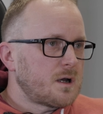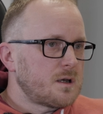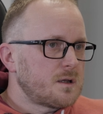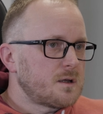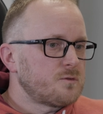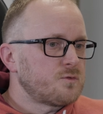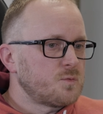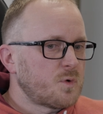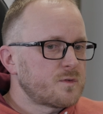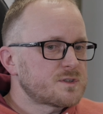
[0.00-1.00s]
ale w
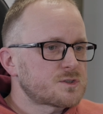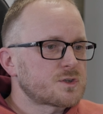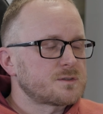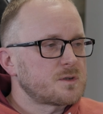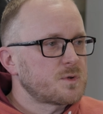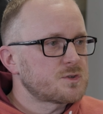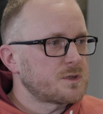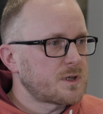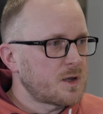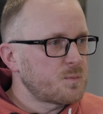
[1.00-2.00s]
umowie zastrzegł sobie,
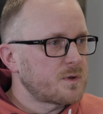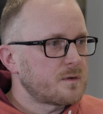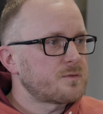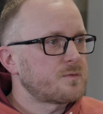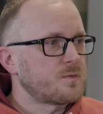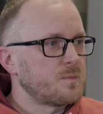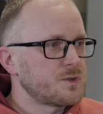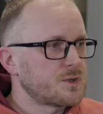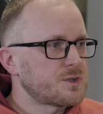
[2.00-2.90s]
że najpierw będzie